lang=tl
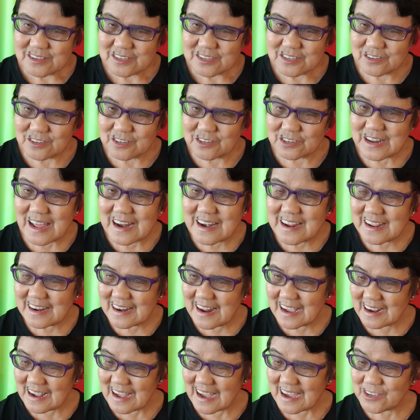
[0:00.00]
So, dali
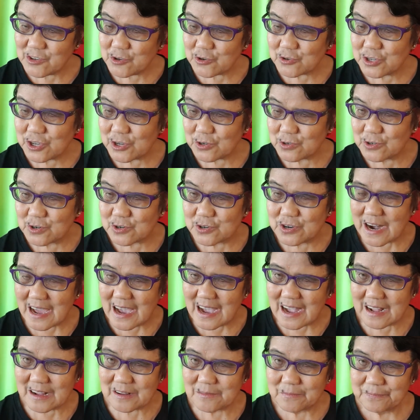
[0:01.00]
lang kaayo yung ko
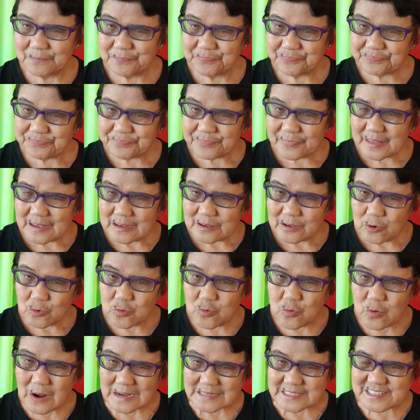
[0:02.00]
na
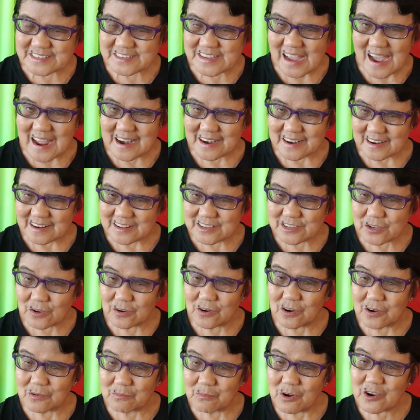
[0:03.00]
huwasan.
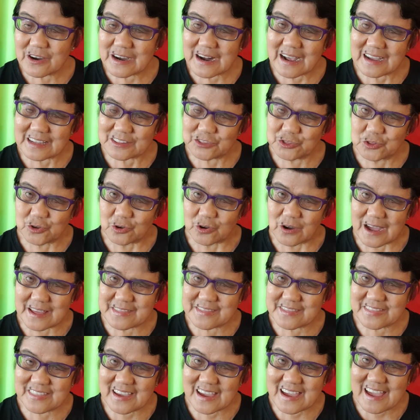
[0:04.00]
So, mora kadto
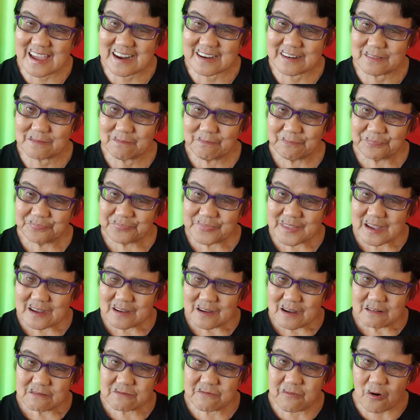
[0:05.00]
And then,
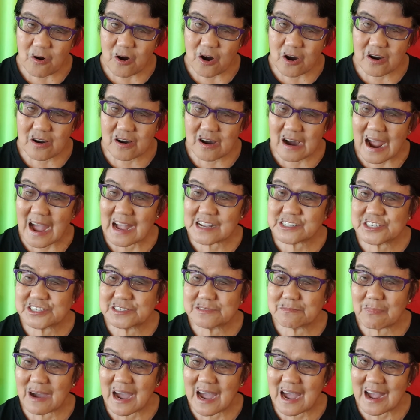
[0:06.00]
for
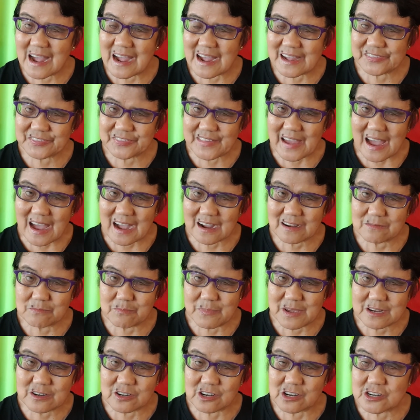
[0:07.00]
asthma attack,
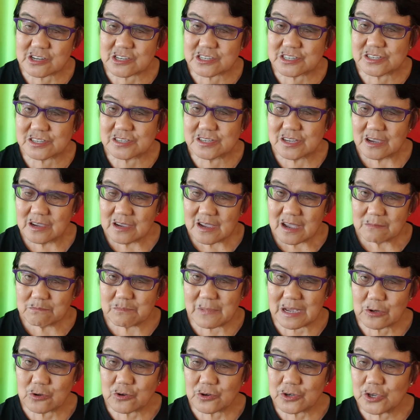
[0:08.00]
because
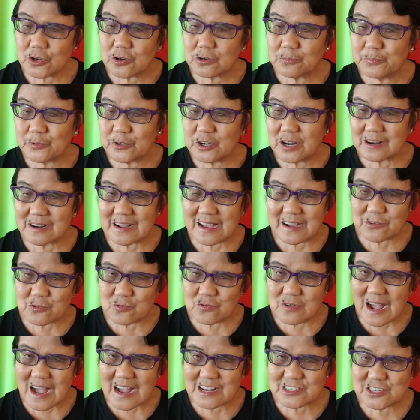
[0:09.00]
mikuyog pud na nga
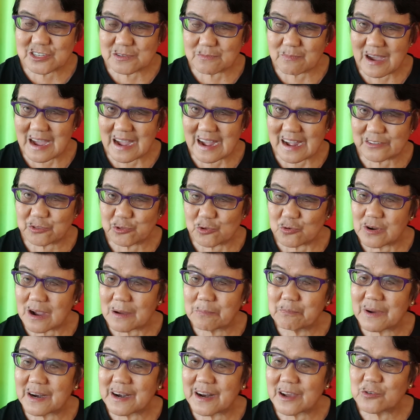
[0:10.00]
akong asthma ato nga
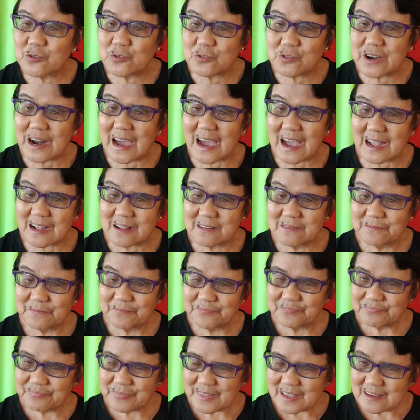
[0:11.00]
panahuna,
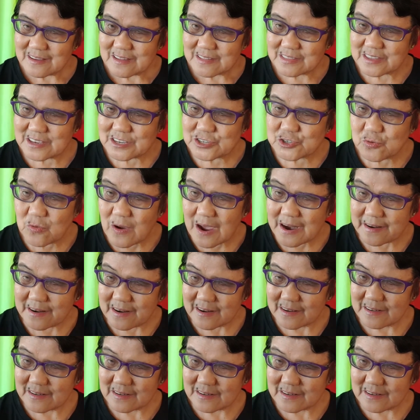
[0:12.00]
this one